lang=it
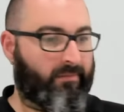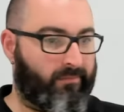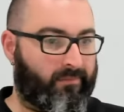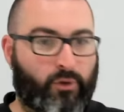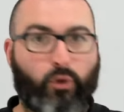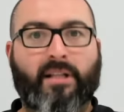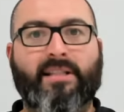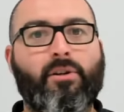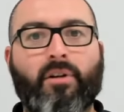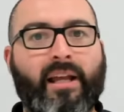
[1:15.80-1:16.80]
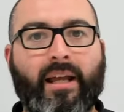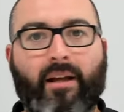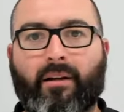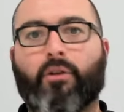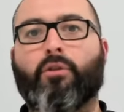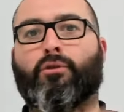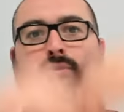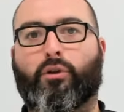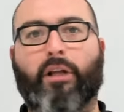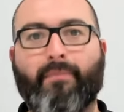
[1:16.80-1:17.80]
dotazione
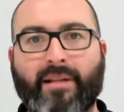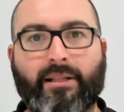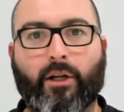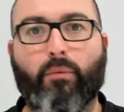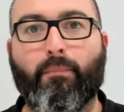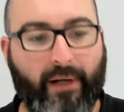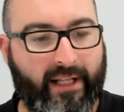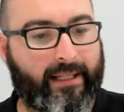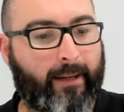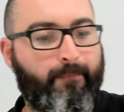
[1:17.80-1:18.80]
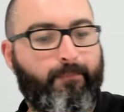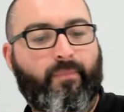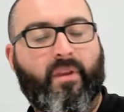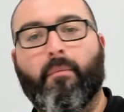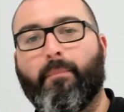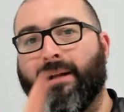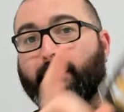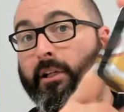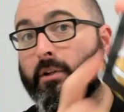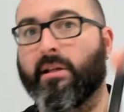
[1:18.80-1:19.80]
totalmente completa. Parliamo
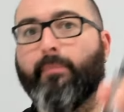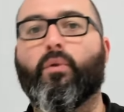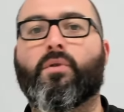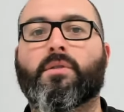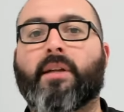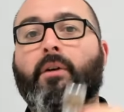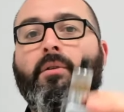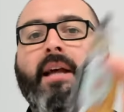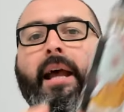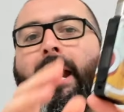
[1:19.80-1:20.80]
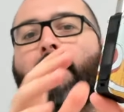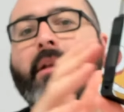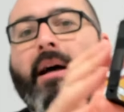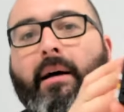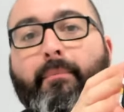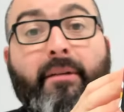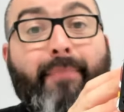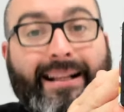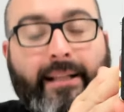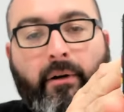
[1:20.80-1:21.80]
della nostra Puxos, che cos'è? È una Big
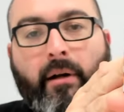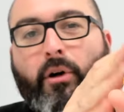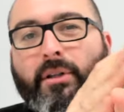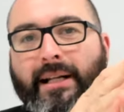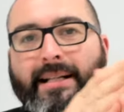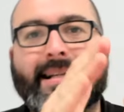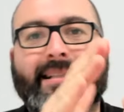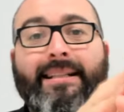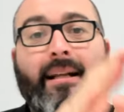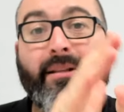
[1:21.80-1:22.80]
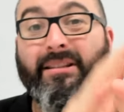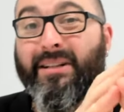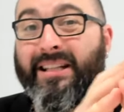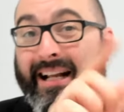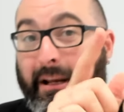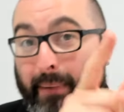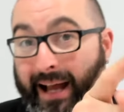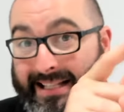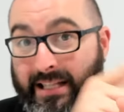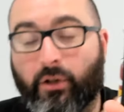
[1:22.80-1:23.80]
Butter, una moda realizzata interamente in materiale
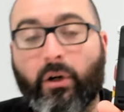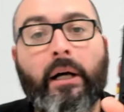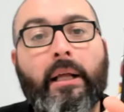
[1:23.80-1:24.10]
plastico,